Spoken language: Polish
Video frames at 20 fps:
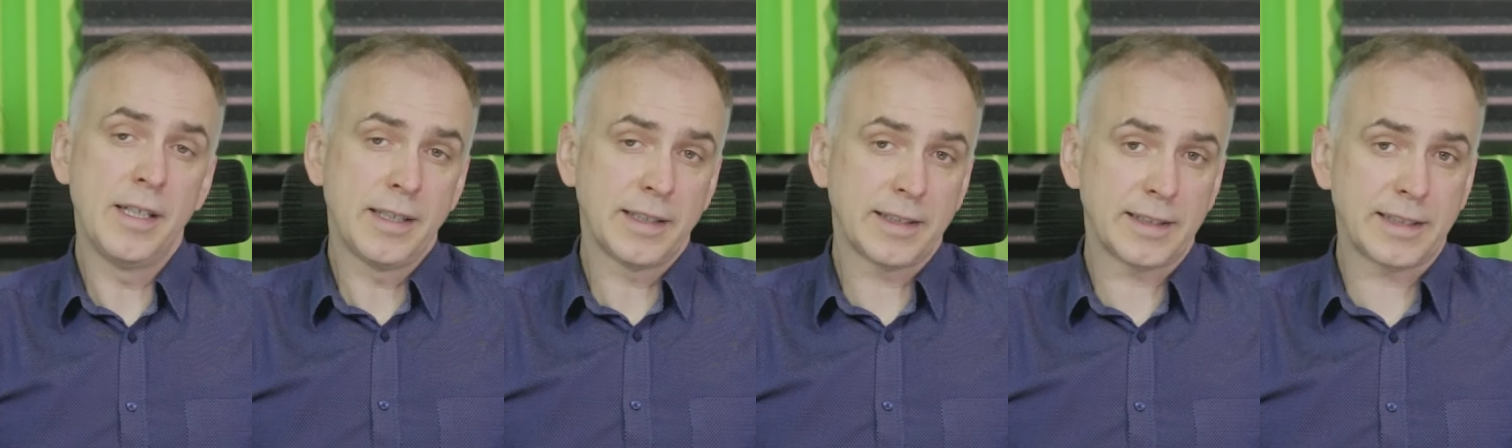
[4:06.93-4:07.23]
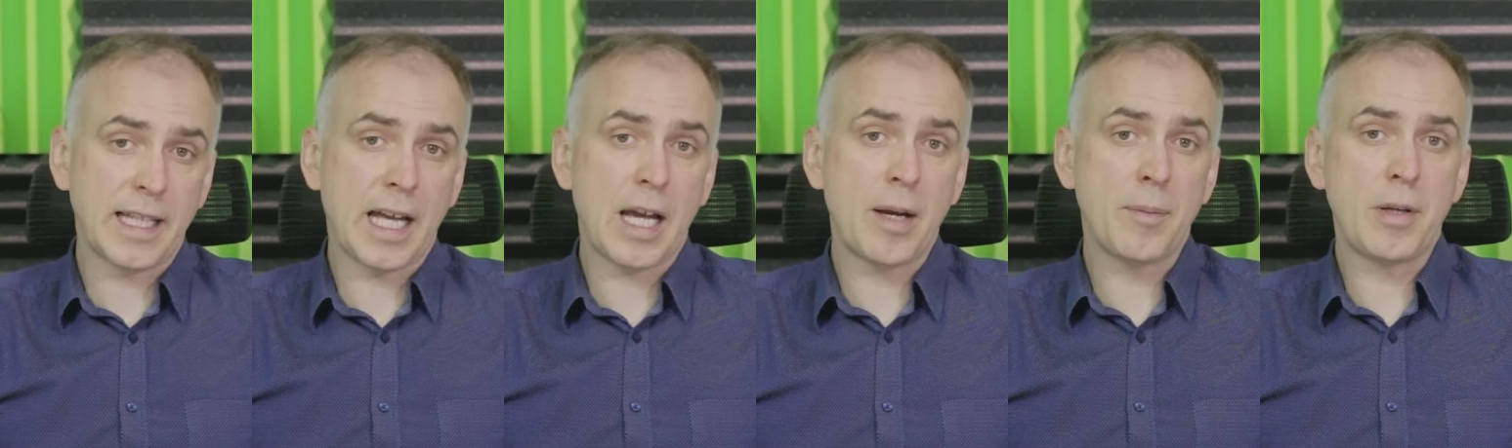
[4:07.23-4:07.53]
z
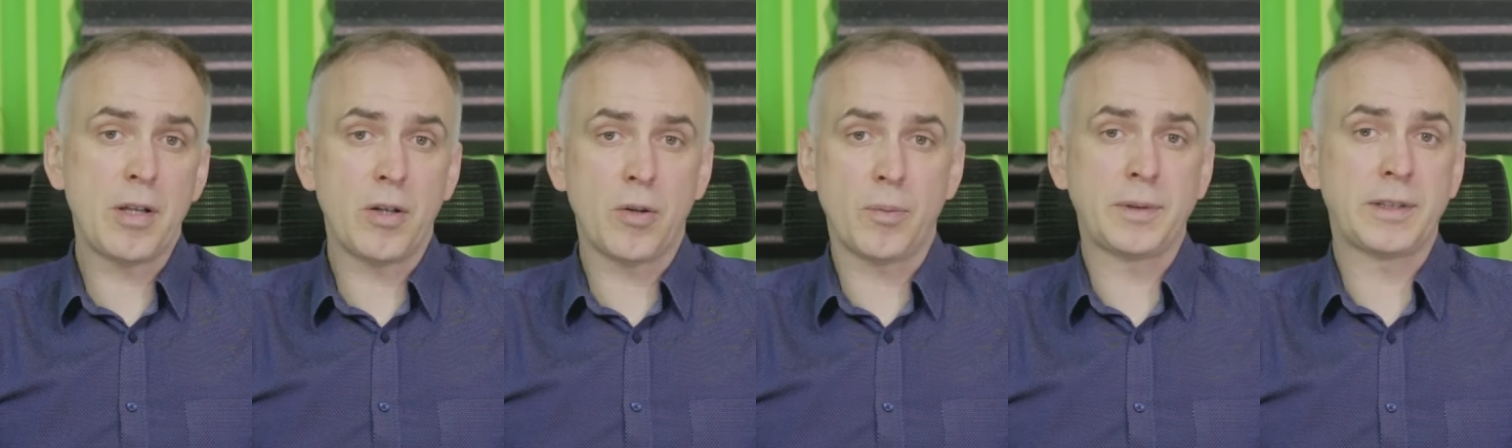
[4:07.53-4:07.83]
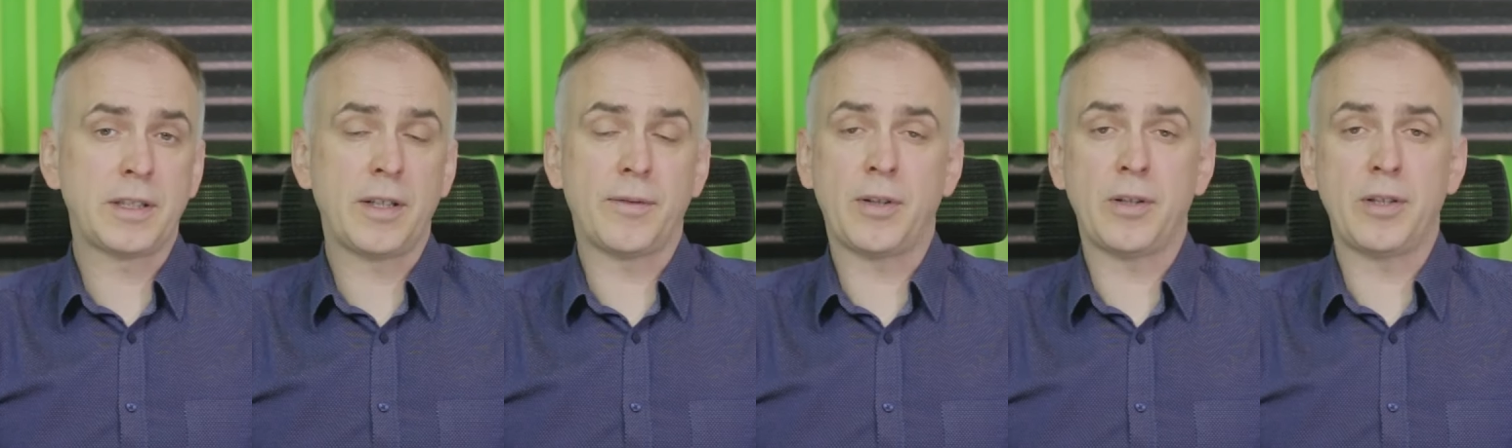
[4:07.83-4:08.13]
nami lub z
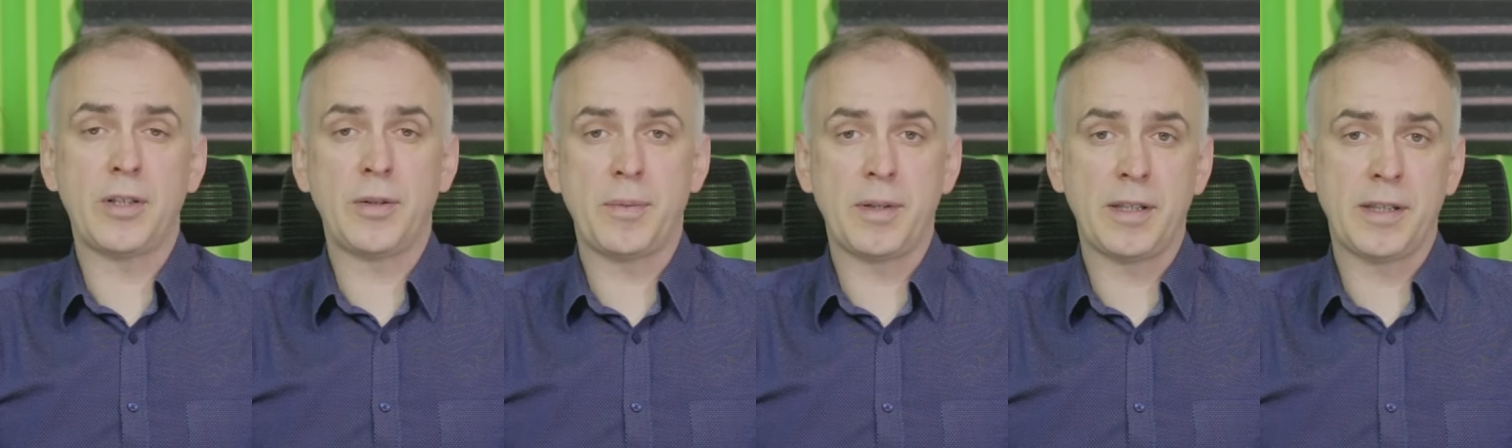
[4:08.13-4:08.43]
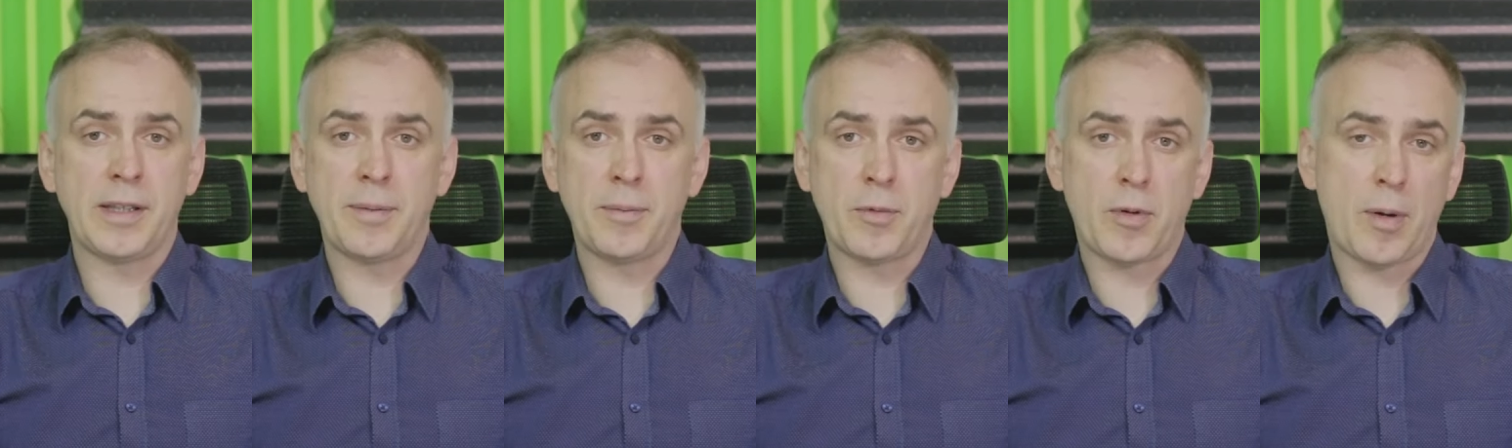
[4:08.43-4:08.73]
dowolnym
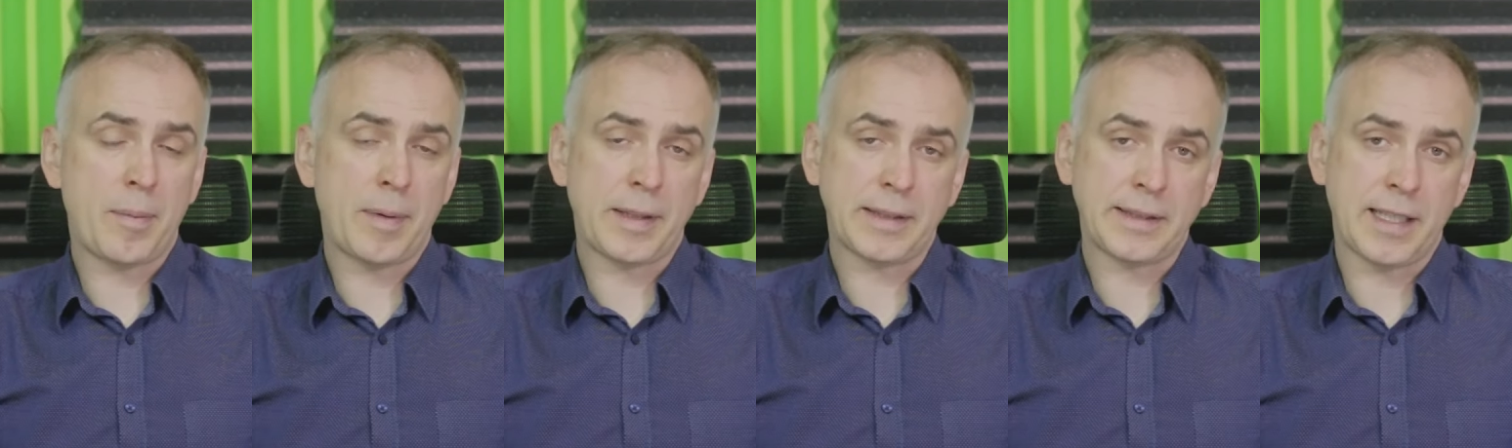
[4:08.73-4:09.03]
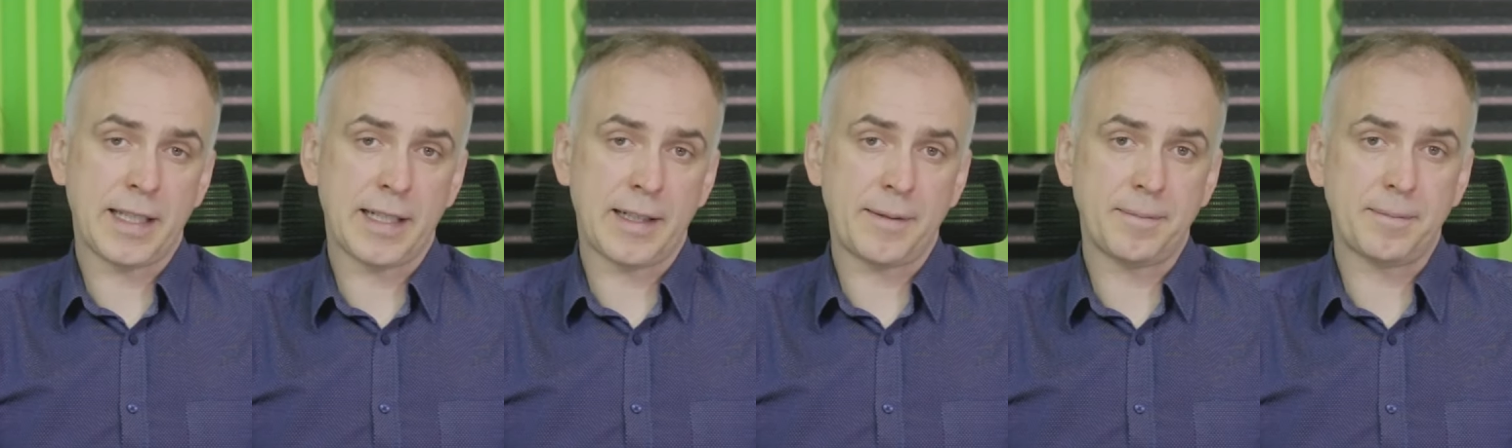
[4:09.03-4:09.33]
innym
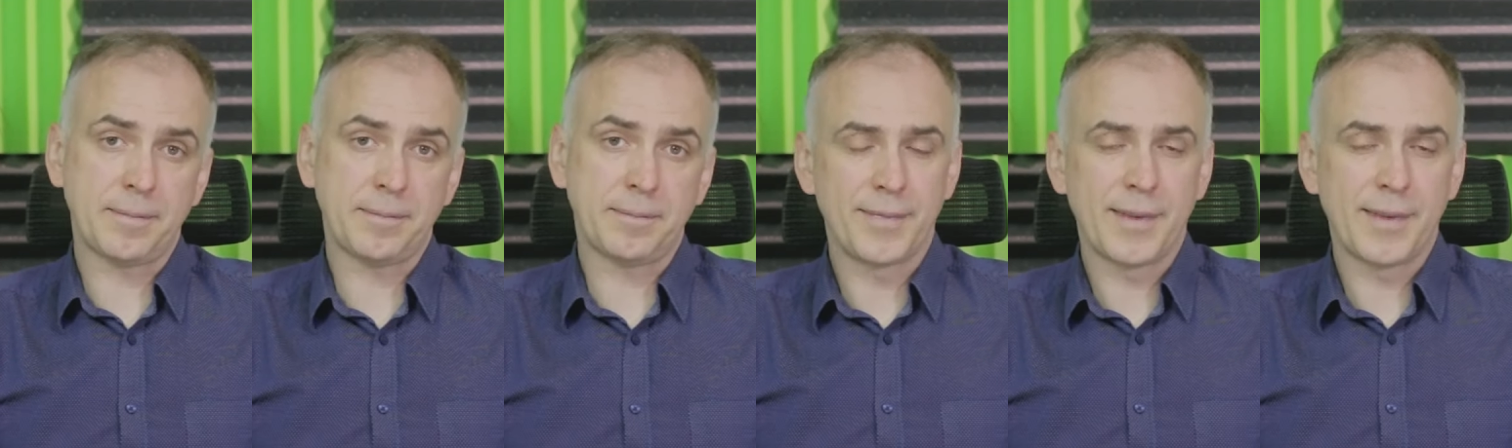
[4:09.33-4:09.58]
webmasterem.